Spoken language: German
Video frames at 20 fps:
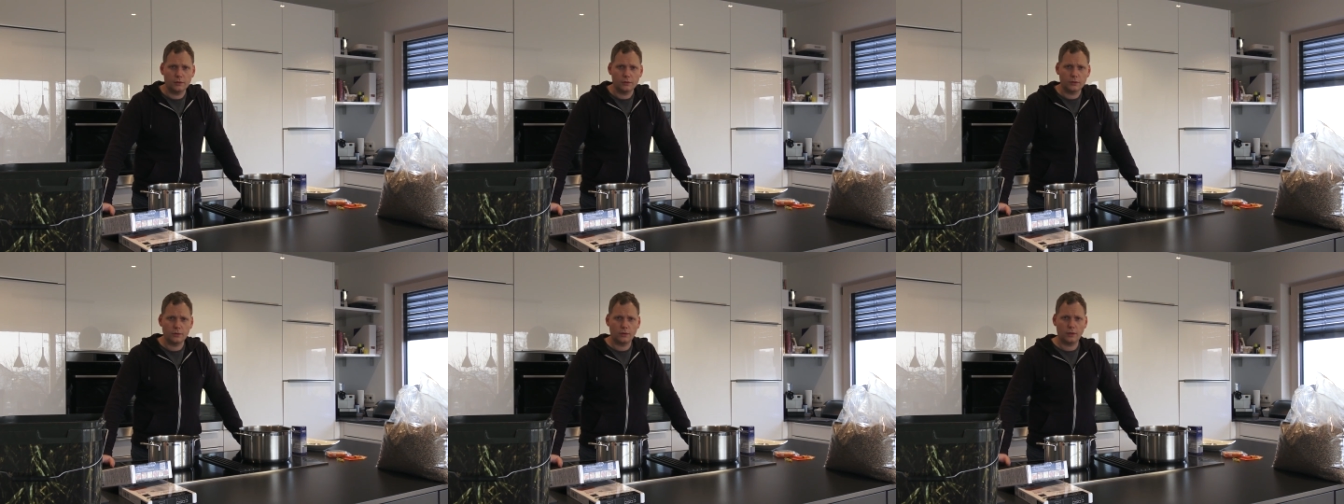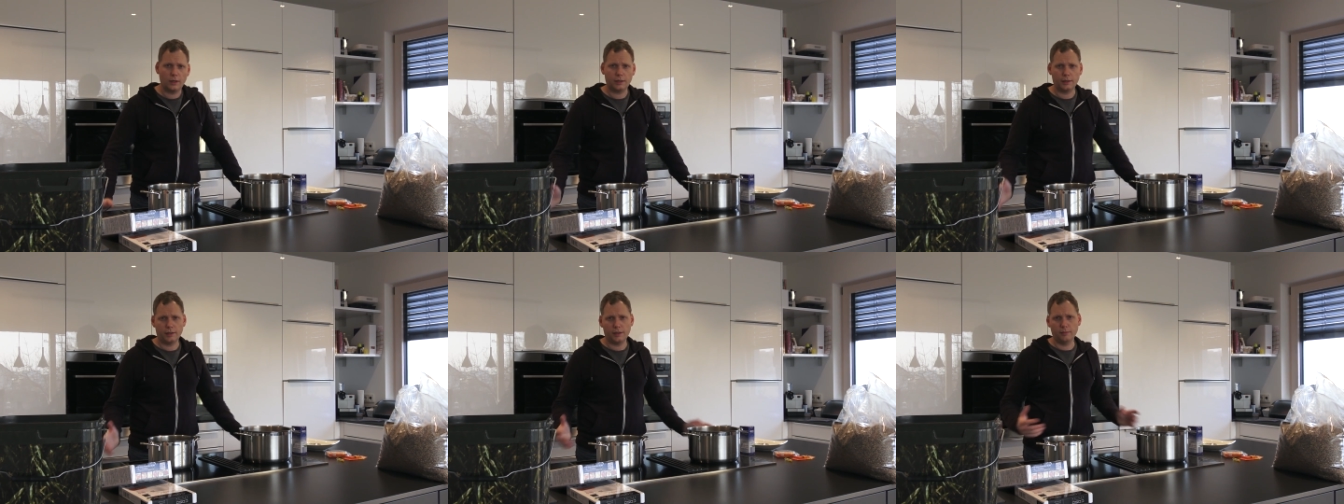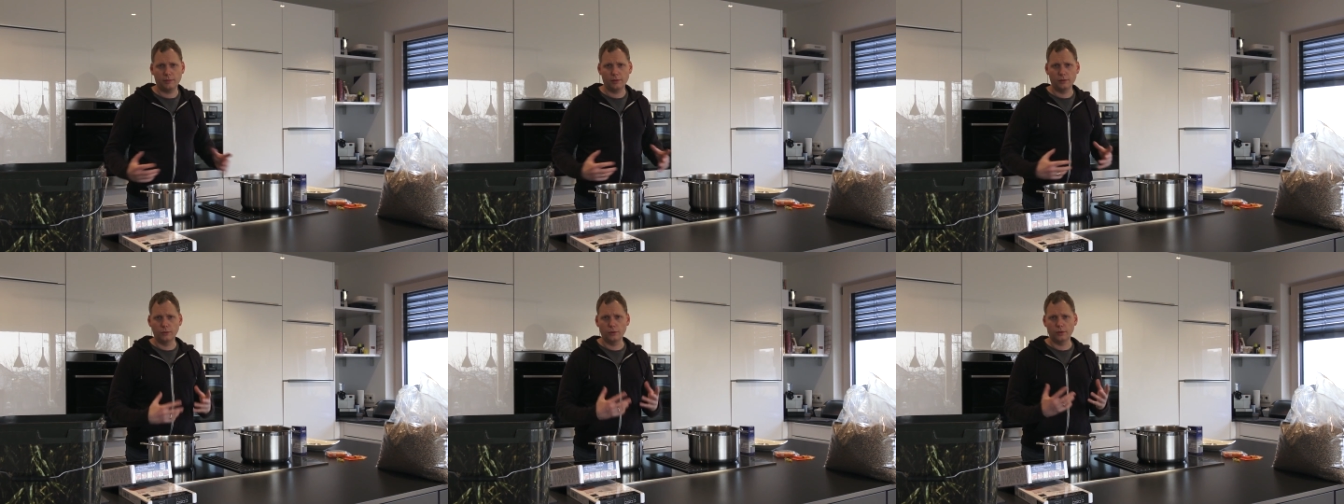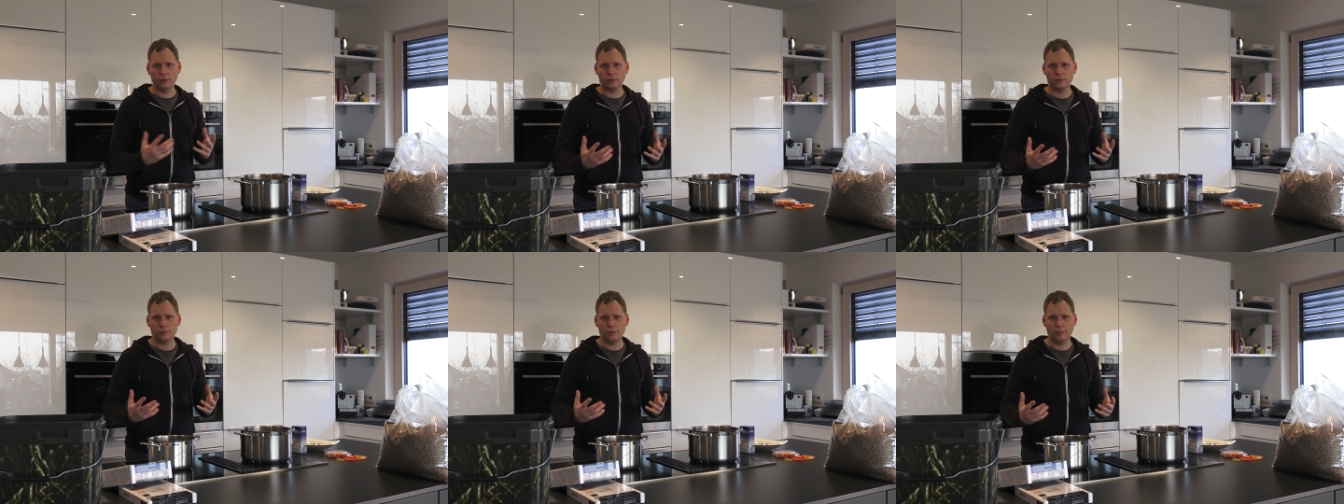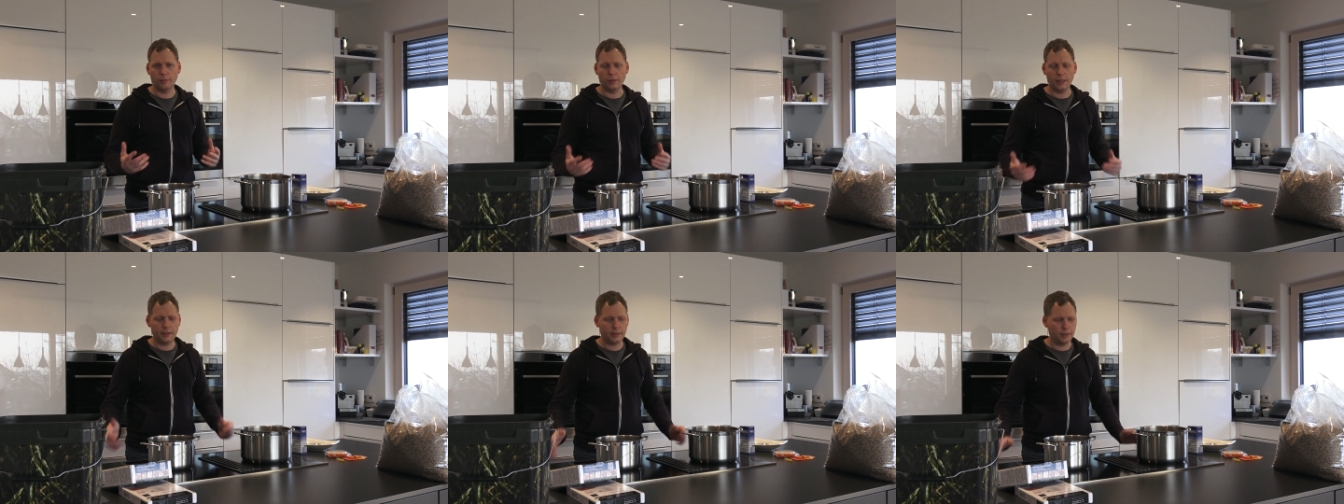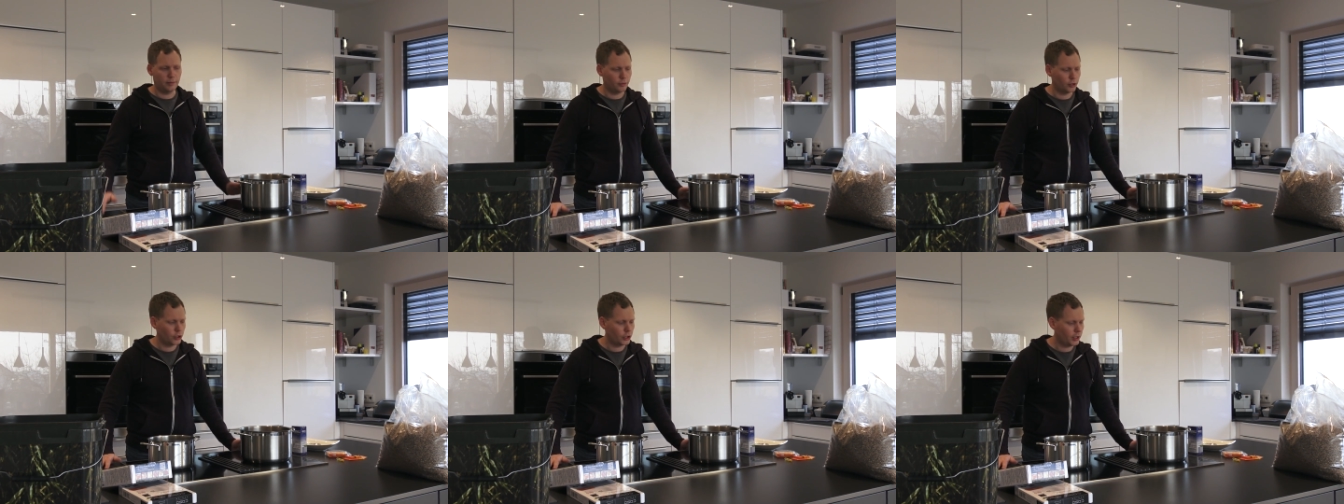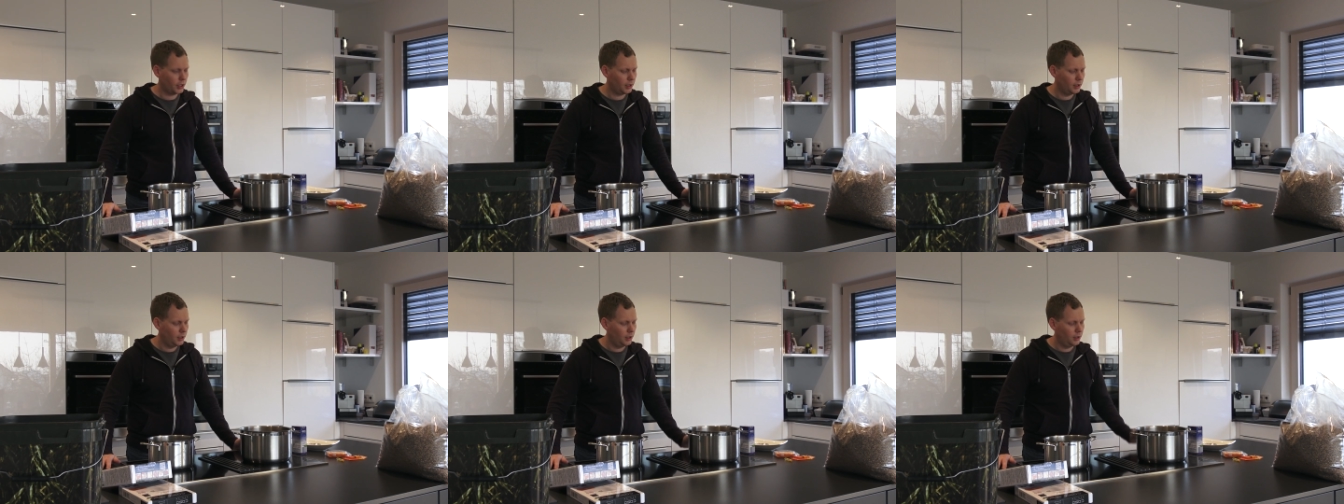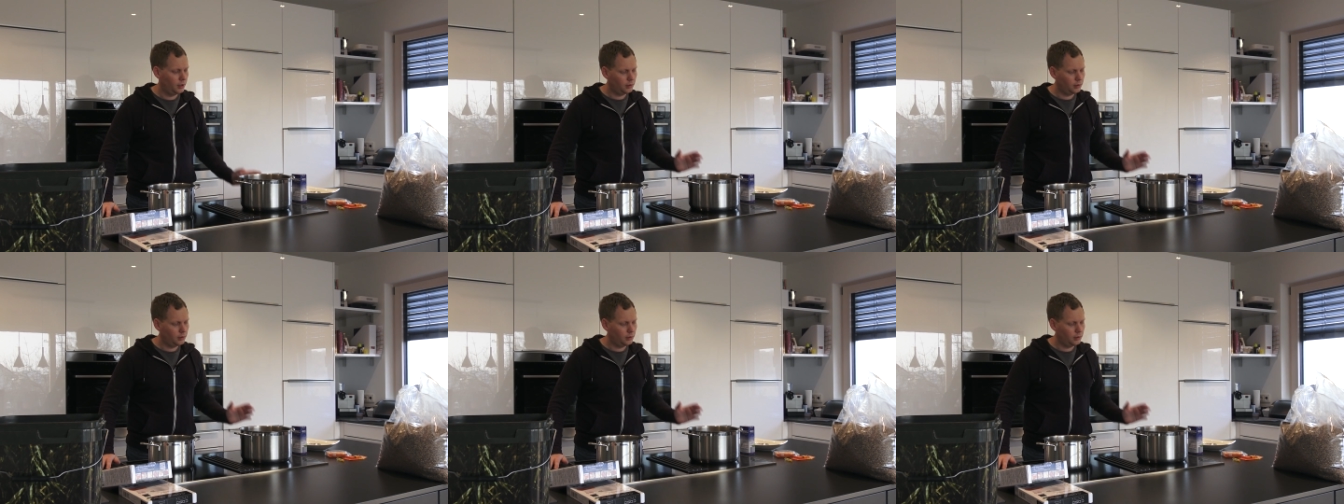und so hatte ich immer nur komplett gemischte